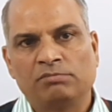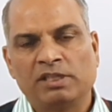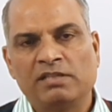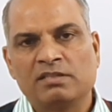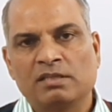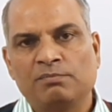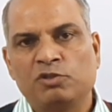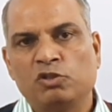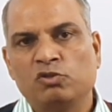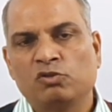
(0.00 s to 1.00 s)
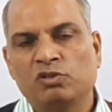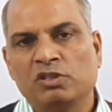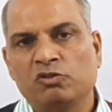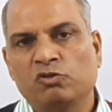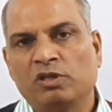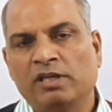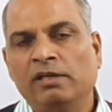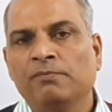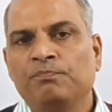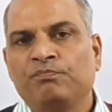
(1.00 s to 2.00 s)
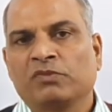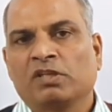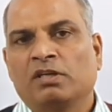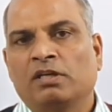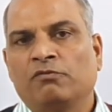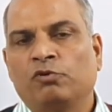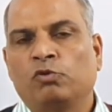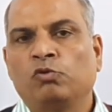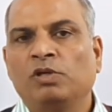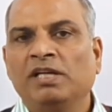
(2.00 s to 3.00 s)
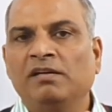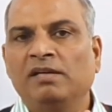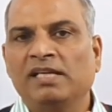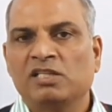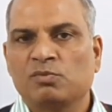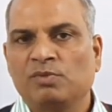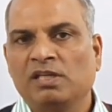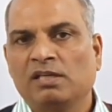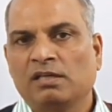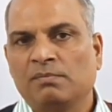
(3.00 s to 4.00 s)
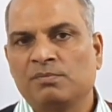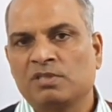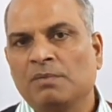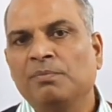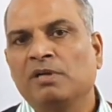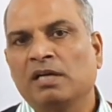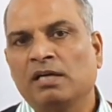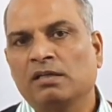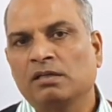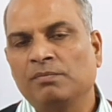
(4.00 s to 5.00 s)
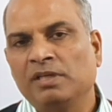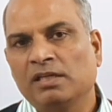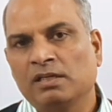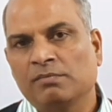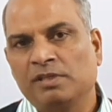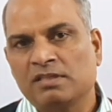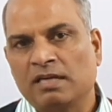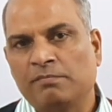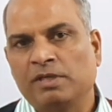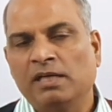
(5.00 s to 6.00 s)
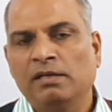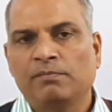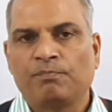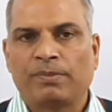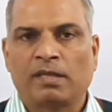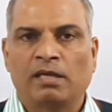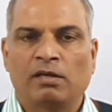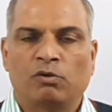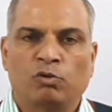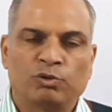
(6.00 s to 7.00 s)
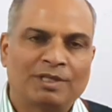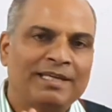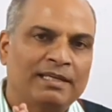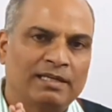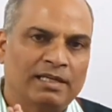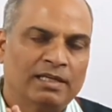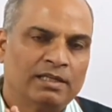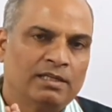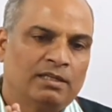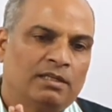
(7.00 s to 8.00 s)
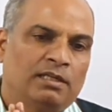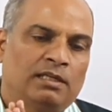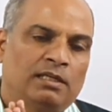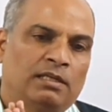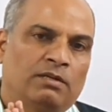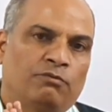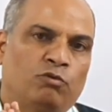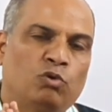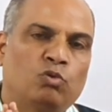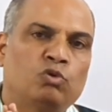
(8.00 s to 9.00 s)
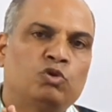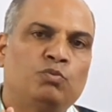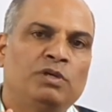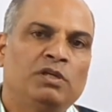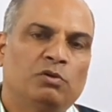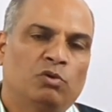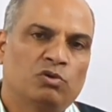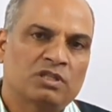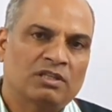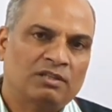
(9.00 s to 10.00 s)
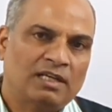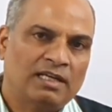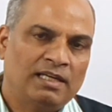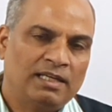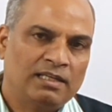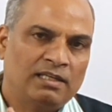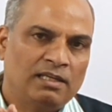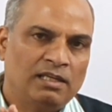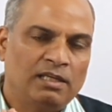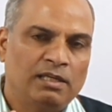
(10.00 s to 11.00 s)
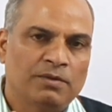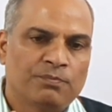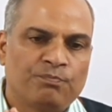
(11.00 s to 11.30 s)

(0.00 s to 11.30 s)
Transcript: इन सब चीज़ों से जो है वो रूटीन डेज में हम सब का कभी ना कभी सामना होता ही है वो कुछ भी हो सकता है कि